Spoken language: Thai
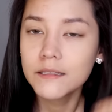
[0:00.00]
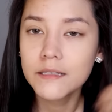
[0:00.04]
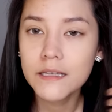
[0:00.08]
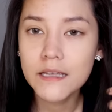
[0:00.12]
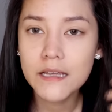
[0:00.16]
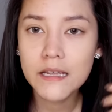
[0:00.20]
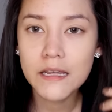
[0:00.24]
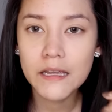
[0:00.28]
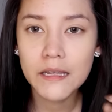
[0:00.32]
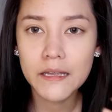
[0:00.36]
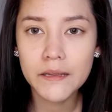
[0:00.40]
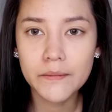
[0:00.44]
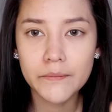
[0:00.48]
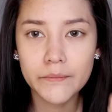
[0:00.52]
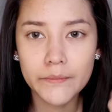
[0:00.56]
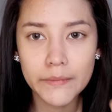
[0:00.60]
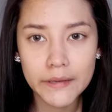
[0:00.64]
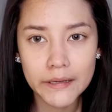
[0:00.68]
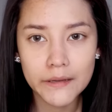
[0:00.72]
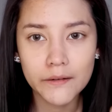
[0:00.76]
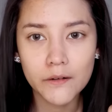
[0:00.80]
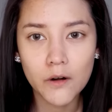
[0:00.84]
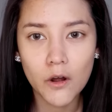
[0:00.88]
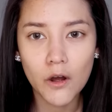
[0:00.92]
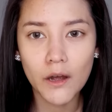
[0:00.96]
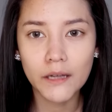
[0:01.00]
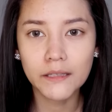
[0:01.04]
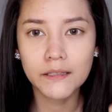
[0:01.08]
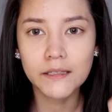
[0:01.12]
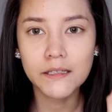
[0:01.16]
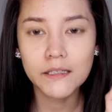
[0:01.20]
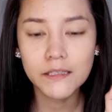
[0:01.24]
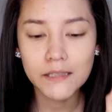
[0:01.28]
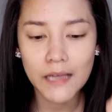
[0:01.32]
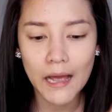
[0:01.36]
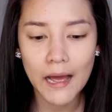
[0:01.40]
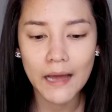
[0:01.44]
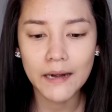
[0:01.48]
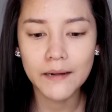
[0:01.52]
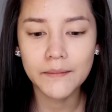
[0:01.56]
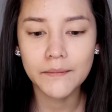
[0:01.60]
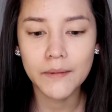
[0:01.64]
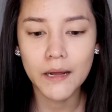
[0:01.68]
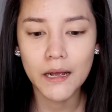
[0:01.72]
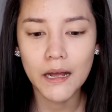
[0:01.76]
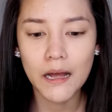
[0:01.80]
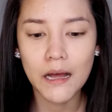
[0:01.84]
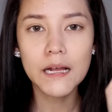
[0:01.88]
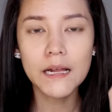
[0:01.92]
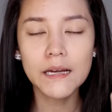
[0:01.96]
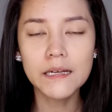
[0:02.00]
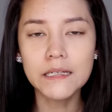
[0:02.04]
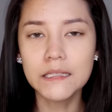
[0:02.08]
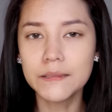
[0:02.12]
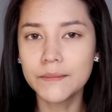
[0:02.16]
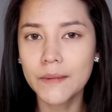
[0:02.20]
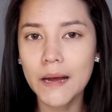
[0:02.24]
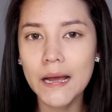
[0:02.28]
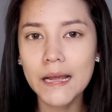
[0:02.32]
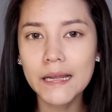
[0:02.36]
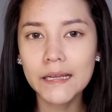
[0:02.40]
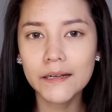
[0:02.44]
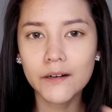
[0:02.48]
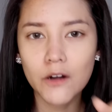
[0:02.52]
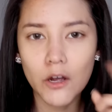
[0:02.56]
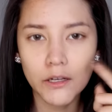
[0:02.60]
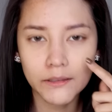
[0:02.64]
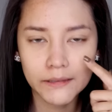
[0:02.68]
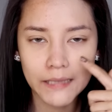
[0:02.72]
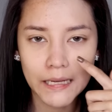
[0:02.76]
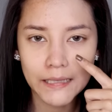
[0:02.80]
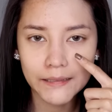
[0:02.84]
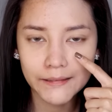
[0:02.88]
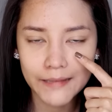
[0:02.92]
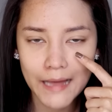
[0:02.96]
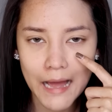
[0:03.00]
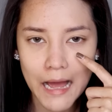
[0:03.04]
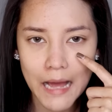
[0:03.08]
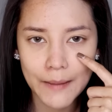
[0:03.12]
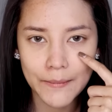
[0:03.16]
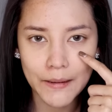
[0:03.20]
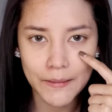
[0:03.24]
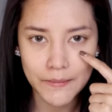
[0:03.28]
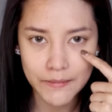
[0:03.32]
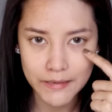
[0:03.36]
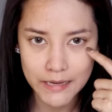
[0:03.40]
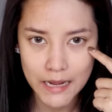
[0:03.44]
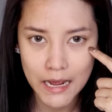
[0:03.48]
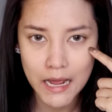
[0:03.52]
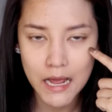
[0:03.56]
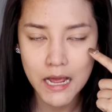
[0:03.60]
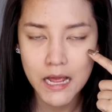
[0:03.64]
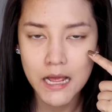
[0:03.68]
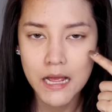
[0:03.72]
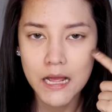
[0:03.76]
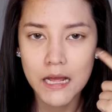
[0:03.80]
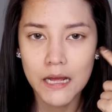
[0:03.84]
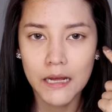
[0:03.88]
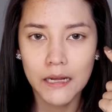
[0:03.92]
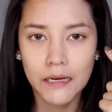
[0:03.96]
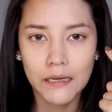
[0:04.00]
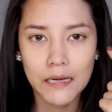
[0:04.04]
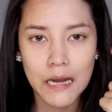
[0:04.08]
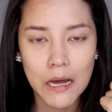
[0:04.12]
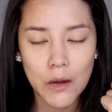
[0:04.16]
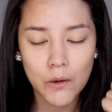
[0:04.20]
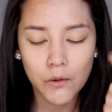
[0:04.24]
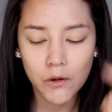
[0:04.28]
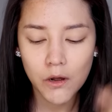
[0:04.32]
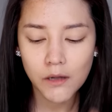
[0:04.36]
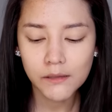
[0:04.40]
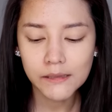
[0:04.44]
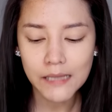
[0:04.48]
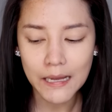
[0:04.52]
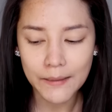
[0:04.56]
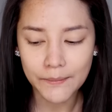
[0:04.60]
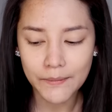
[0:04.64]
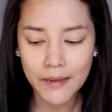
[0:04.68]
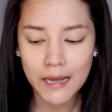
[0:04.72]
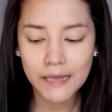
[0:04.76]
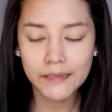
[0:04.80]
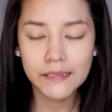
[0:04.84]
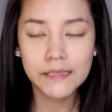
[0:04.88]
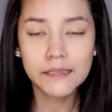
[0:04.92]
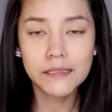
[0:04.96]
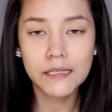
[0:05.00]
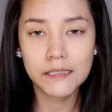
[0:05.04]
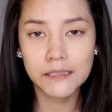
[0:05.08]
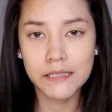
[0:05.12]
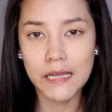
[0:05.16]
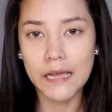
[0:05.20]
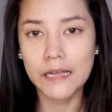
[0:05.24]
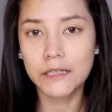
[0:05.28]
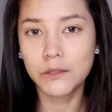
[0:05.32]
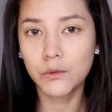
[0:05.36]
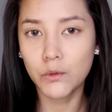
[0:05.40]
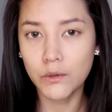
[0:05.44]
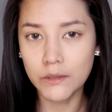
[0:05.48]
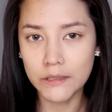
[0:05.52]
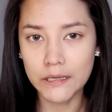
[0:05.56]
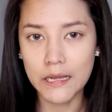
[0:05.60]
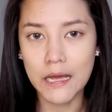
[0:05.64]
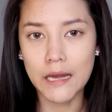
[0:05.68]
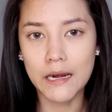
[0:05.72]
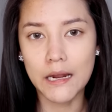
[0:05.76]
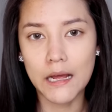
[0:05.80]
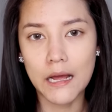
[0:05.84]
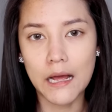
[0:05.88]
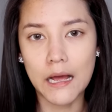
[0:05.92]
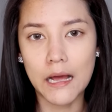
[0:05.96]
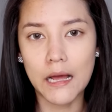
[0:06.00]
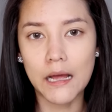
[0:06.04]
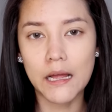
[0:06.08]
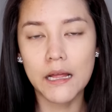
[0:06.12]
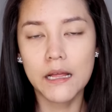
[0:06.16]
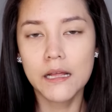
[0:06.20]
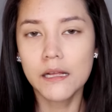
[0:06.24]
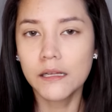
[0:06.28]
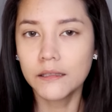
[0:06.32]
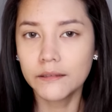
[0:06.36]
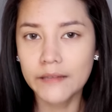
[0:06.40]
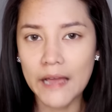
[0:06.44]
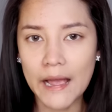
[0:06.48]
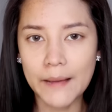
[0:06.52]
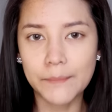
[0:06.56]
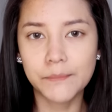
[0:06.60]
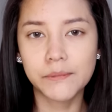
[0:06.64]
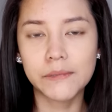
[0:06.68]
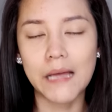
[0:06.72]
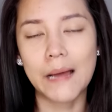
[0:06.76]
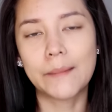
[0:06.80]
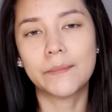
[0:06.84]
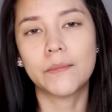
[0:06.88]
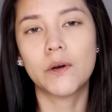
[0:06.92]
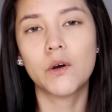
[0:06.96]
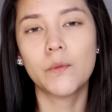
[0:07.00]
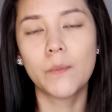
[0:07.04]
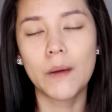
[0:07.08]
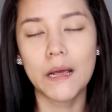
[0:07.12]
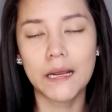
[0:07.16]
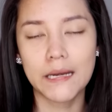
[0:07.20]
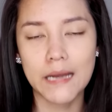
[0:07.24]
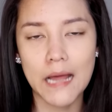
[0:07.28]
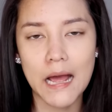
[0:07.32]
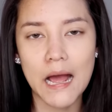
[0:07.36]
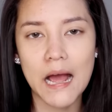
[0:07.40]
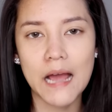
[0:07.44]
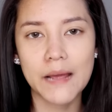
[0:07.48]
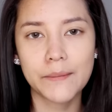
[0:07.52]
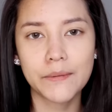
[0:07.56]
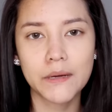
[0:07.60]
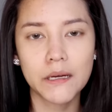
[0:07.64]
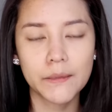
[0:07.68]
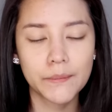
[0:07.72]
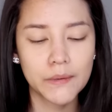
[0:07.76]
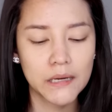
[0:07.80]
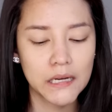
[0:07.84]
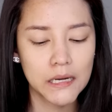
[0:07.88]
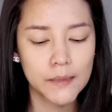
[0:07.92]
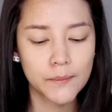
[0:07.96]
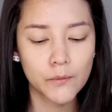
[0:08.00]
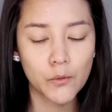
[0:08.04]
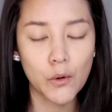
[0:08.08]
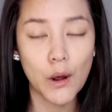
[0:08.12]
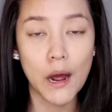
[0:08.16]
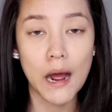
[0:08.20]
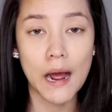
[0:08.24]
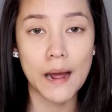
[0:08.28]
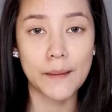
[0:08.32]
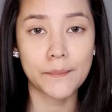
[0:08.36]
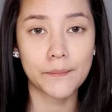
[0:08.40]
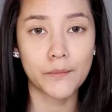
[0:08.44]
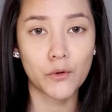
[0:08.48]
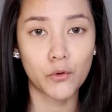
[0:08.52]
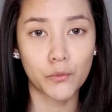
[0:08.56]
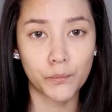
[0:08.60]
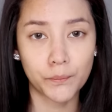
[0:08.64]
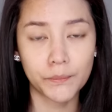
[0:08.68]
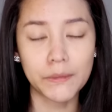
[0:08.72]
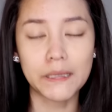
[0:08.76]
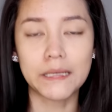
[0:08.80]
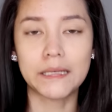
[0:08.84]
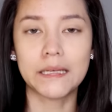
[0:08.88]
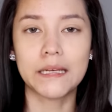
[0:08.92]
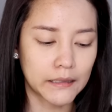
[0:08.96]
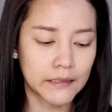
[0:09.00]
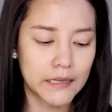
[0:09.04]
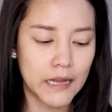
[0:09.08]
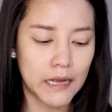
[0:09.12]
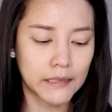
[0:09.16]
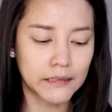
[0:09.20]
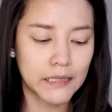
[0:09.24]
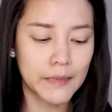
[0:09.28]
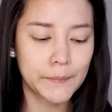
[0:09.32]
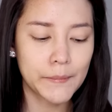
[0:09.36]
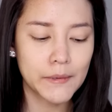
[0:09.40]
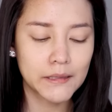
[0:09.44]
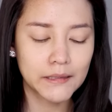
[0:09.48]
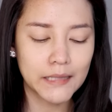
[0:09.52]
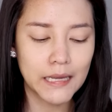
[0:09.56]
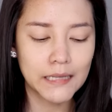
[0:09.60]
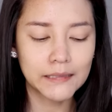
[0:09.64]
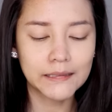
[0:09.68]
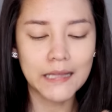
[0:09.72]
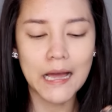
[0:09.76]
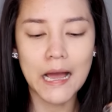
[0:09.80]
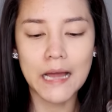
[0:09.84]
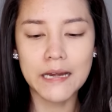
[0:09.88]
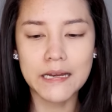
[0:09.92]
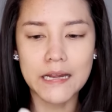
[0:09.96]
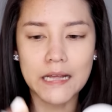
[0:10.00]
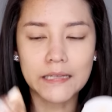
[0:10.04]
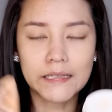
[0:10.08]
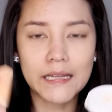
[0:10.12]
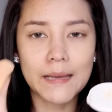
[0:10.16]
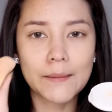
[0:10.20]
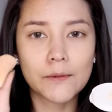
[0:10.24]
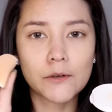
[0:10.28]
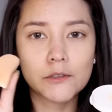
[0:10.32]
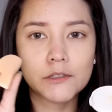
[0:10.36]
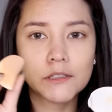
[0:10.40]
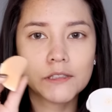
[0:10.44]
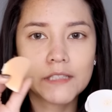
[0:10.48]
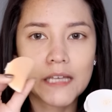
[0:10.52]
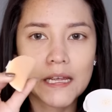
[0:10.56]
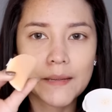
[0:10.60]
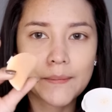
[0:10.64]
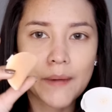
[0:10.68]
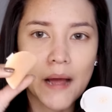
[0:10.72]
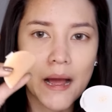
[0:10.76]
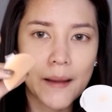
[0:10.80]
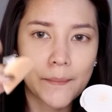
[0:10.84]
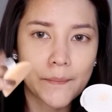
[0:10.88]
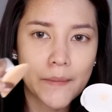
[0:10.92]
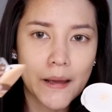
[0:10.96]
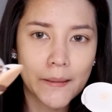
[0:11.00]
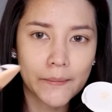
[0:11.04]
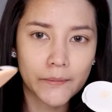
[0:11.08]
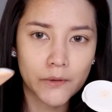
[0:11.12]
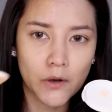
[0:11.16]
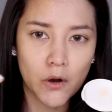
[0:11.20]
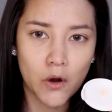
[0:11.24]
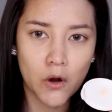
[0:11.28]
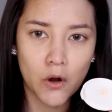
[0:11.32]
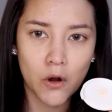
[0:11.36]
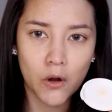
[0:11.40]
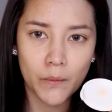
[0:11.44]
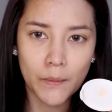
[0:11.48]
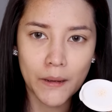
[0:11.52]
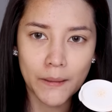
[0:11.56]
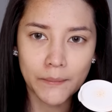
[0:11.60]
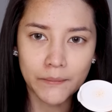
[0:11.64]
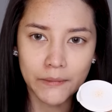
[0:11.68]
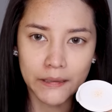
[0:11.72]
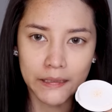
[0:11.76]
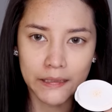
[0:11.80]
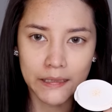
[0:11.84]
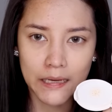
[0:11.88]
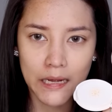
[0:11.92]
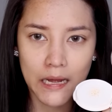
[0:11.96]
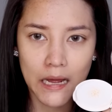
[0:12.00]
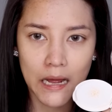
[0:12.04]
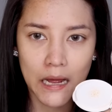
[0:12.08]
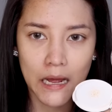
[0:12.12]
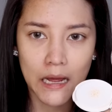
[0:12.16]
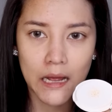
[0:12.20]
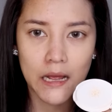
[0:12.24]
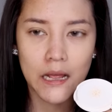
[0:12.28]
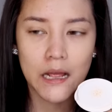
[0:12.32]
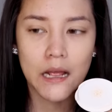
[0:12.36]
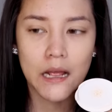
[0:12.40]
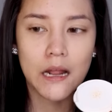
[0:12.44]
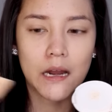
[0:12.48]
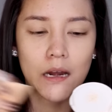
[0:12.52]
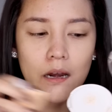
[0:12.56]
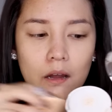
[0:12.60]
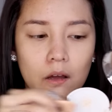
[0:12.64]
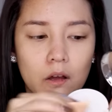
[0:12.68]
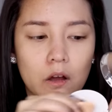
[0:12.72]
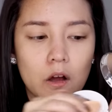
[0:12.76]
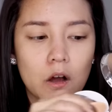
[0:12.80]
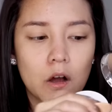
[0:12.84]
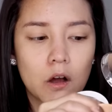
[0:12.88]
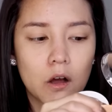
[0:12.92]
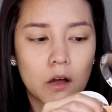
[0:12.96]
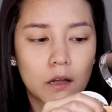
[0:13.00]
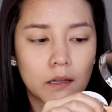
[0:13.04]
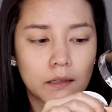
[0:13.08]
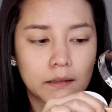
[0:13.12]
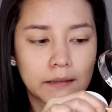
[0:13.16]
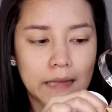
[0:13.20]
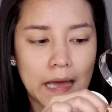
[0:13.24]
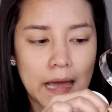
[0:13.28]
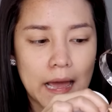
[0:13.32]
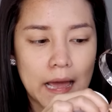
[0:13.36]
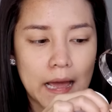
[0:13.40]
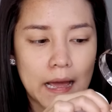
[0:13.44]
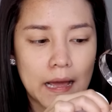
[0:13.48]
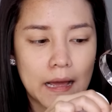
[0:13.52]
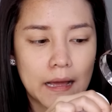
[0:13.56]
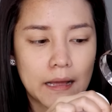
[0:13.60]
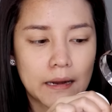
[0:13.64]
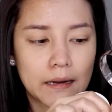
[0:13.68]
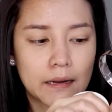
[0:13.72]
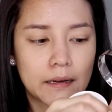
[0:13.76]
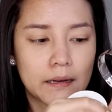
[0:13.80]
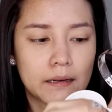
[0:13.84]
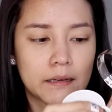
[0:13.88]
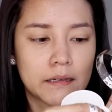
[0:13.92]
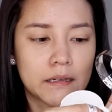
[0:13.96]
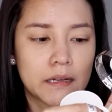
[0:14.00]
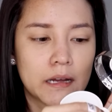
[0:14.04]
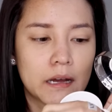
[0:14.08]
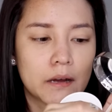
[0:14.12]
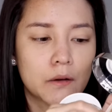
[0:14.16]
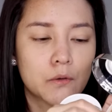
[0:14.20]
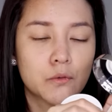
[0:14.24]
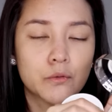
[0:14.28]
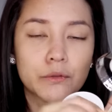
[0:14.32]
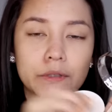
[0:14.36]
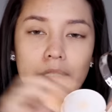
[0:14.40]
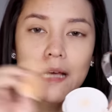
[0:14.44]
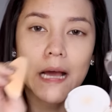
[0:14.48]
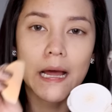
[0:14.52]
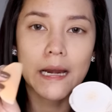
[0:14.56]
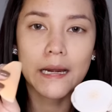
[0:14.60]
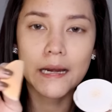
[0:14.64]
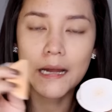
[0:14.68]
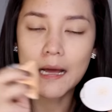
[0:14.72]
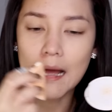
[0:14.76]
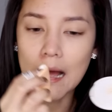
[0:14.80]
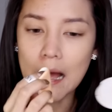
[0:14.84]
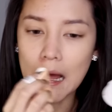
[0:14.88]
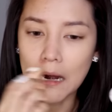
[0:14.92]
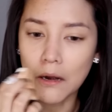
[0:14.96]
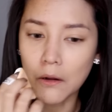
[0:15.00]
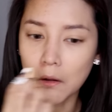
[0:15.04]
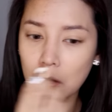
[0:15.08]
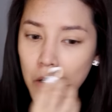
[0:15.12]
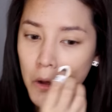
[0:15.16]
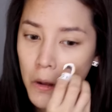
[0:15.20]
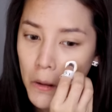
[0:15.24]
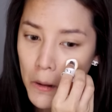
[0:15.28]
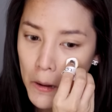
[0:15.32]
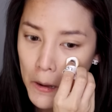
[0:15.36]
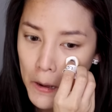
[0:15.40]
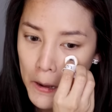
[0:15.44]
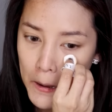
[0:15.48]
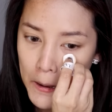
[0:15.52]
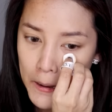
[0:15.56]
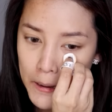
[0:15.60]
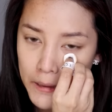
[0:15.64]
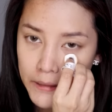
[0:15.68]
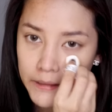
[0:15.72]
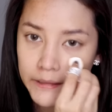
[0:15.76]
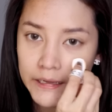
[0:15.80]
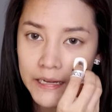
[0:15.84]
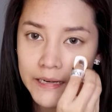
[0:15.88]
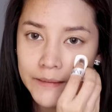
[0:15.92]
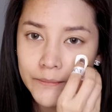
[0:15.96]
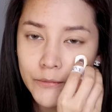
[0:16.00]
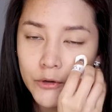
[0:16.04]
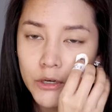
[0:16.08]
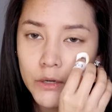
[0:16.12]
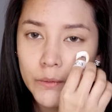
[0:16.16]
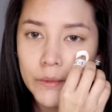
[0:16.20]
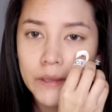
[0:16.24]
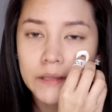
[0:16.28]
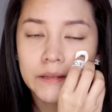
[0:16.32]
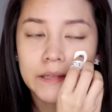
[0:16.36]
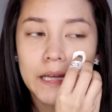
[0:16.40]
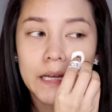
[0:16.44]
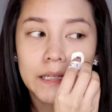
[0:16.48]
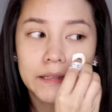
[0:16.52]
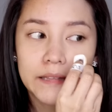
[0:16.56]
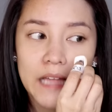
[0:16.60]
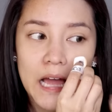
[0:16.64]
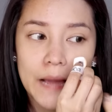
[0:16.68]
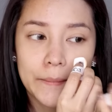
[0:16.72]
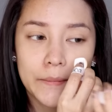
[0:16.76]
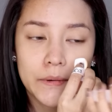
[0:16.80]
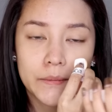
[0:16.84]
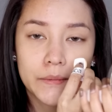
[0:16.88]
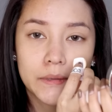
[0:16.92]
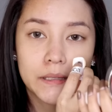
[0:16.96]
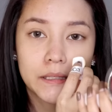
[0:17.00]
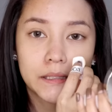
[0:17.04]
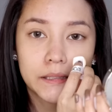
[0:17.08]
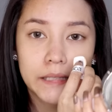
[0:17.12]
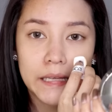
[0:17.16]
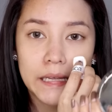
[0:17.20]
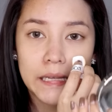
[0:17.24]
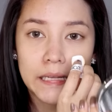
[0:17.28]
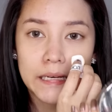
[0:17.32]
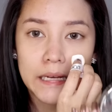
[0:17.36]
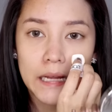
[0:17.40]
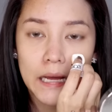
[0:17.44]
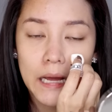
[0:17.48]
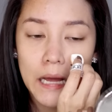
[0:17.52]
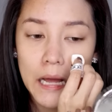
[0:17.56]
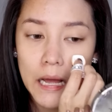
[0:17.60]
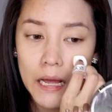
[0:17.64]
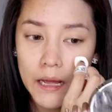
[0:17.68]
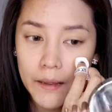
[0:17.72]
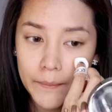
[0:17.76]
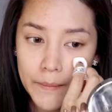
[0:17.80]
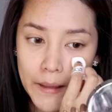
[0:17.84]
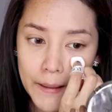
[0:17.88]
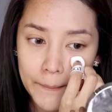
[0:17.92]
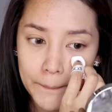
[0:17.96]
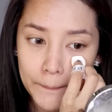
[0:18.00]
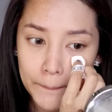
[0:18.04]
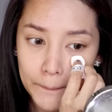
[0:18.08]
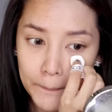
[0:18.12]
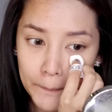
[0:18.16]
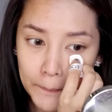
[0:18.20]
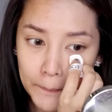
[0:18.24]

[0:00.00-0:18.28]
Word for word: ที่รอยที่ชัดนะคะ หรือไม่รอยใต้ตาแบบนี้เราก็สามารถที่จะใช้ตัวนี้นะคะแทบซ้ำเข้าไปได้เพื่อเพิ่มความปกปิด อย่างถ้าเป็นใต้ตาเนี่ยแก้มก็จะใช้พับแบบงอแบบนี้นะคะแล้วก็แตะเนื้อคูชั่นนะคะ แล้วก็เน้นบริเวณใต้ตาเป็นพิเศษอะคะ่ะ แบบ